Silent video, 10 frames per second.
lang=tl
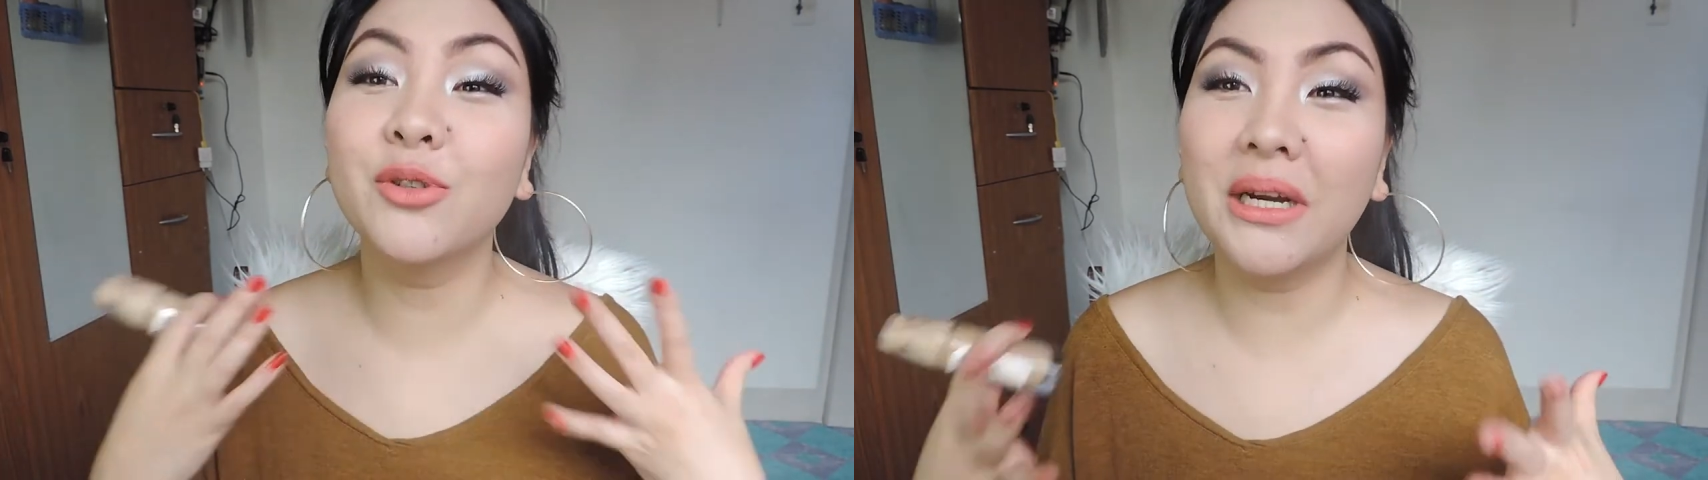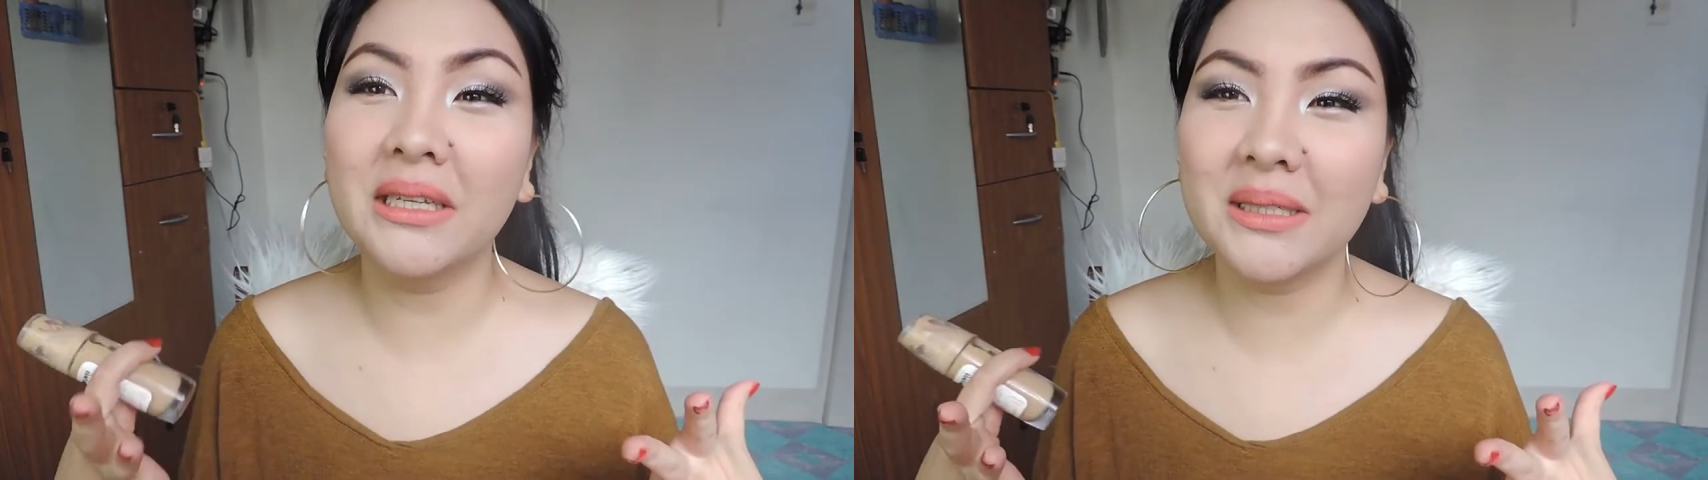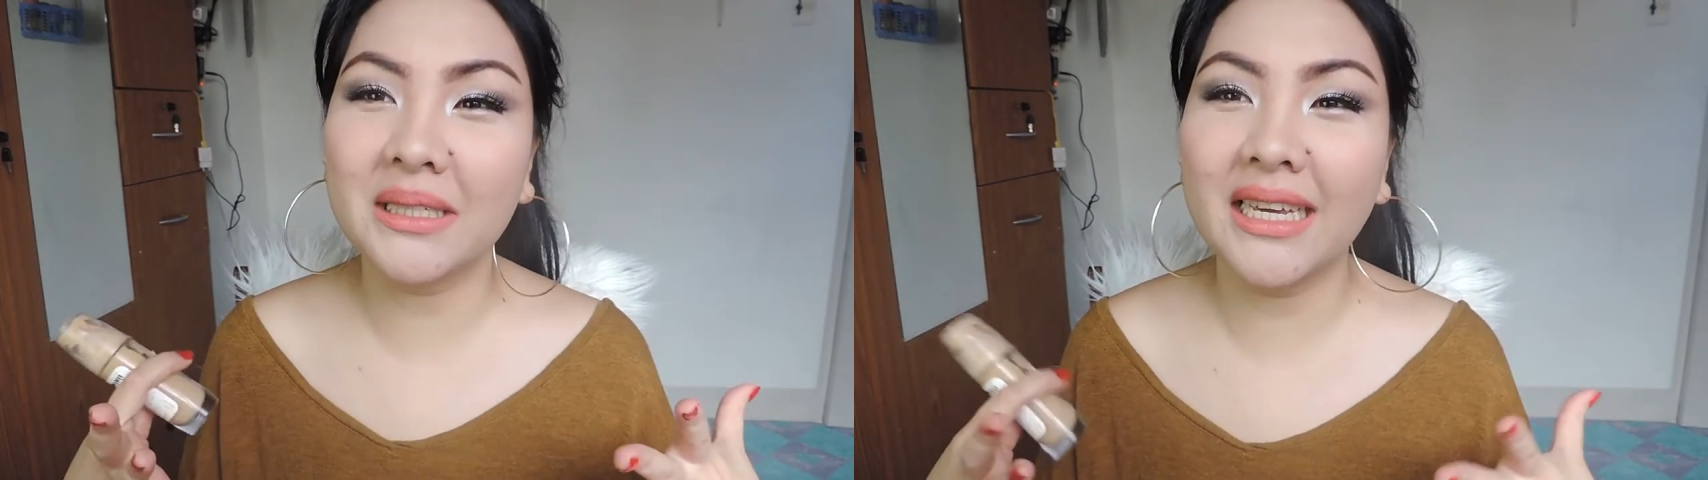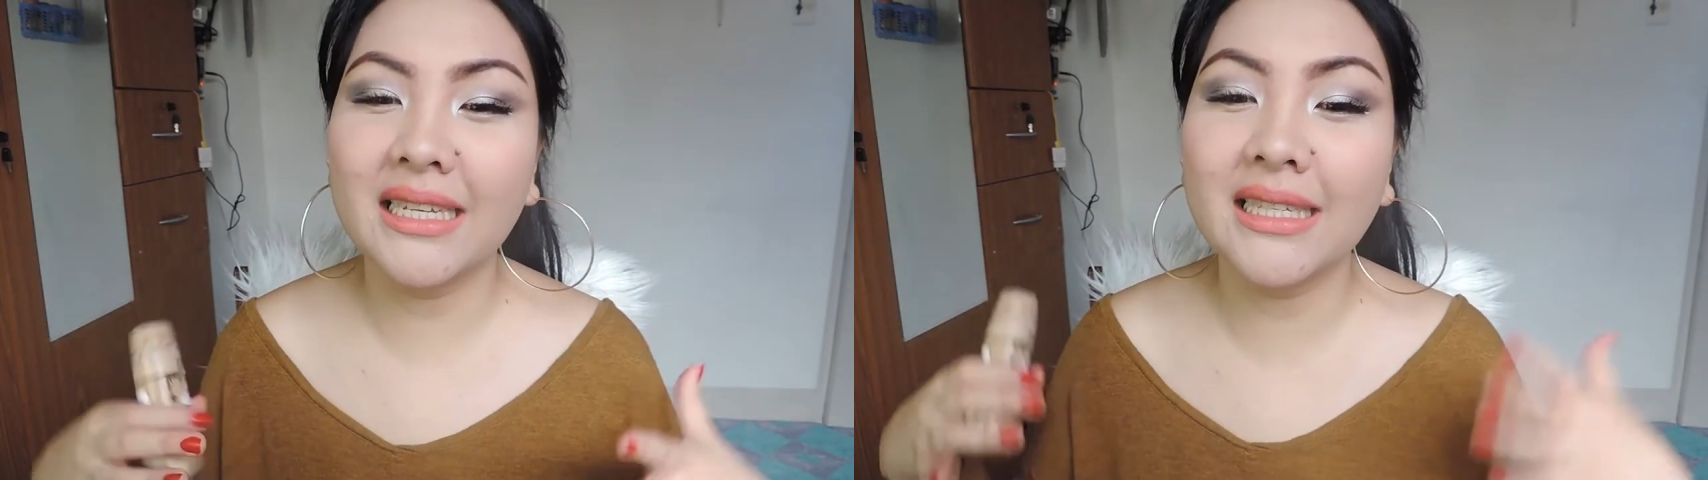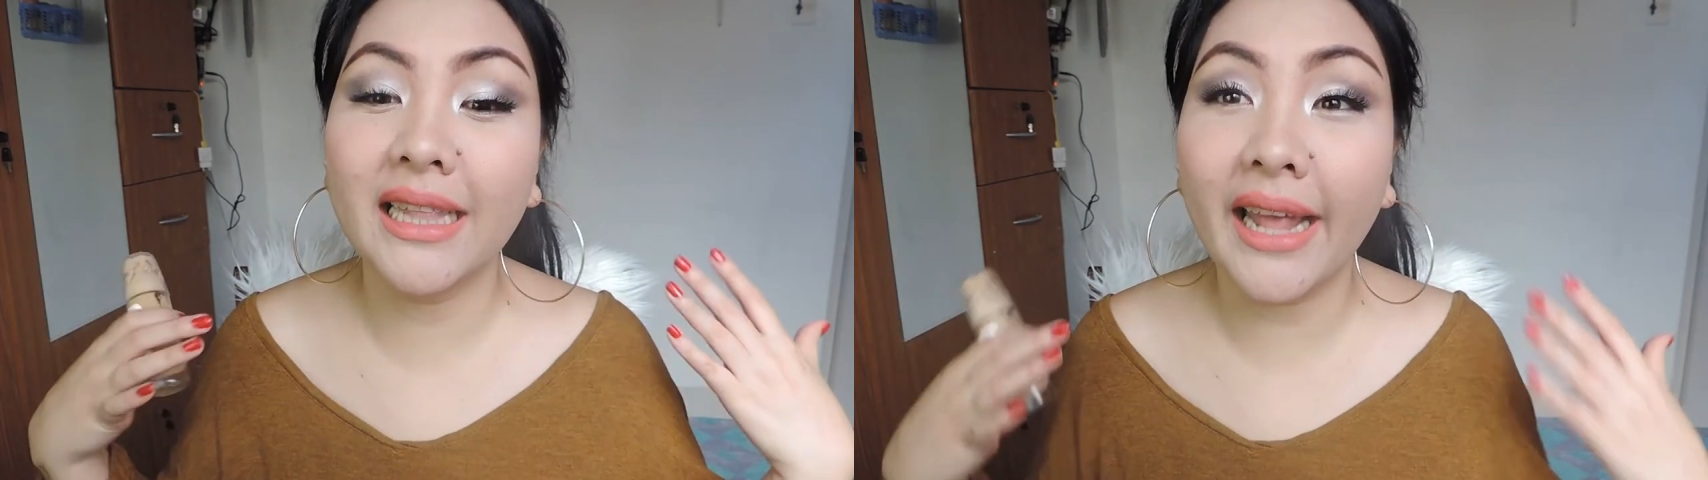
I'm trying to say is